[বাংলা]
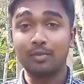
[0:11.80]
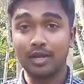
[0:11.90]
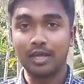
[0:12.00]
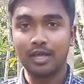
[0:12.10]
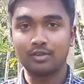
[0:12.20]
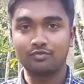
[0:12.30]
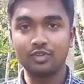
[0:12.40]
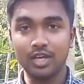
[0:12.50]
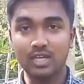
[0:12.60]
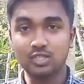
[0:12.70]
মানে
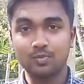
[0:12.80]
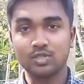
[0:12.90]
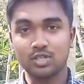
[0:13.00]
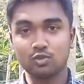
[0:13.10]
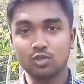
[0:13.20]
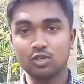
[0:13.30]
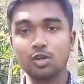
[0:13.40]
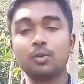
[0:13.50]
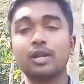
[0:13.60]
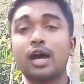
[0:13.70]
পিএনজি পিকচার তৈরি
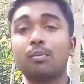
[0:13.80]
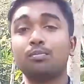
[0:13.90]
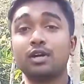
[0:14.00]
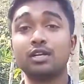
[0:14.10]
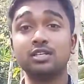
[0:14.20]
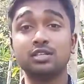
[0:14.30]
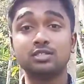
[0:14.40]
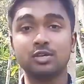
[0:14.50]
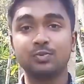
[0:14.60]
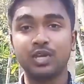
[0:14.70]
করবেন আপনার
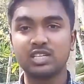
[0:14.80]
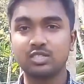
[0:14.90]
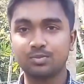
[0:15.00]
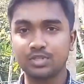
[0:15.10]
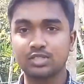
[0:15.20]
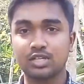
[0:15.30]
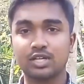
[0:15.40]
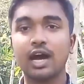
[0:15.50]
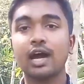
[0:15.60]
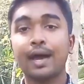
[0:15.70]
নিজের যে পিএনজি
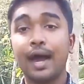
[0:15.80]
পিকচারটা